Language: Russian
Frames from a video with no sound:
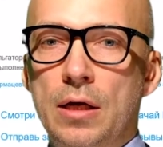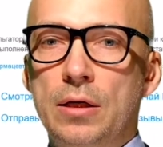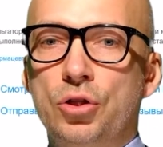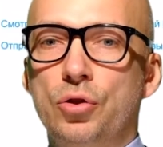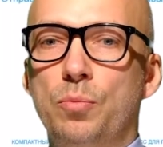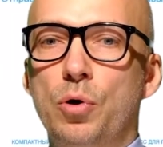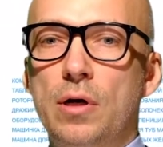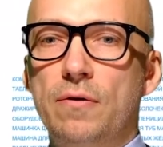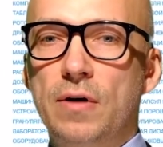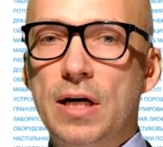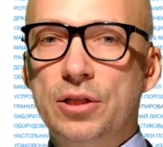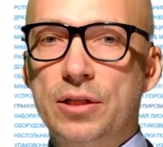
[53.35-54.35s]
и, что более
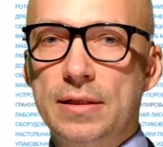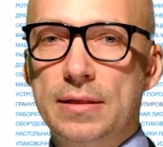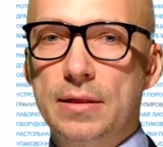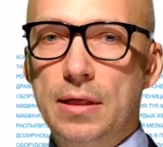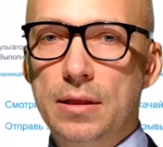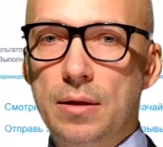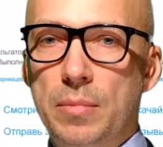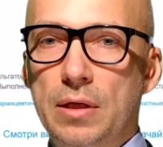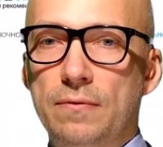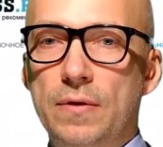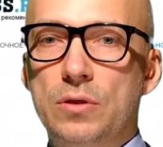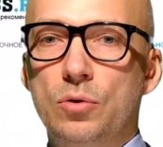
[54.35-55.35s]
важно, с ценами
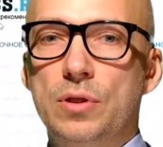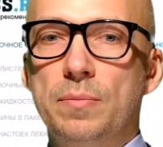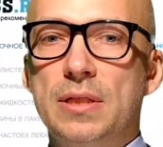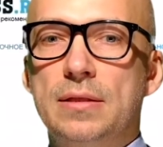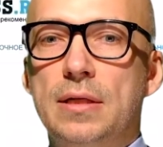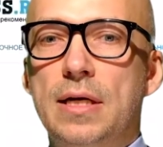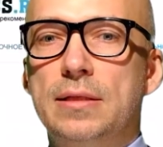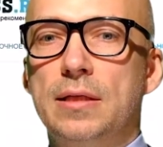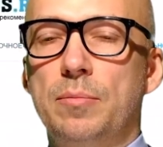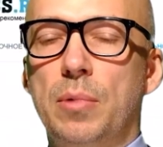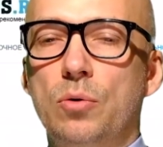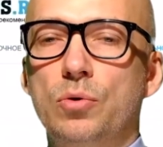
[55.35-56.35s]
и
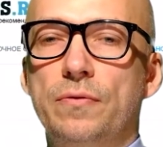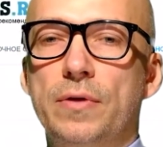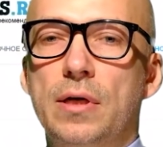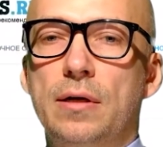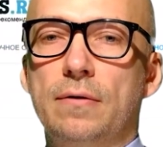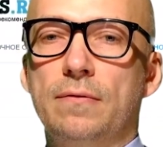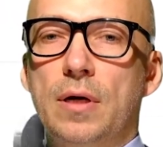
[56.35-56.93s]
видеодемонстрацией оборудования в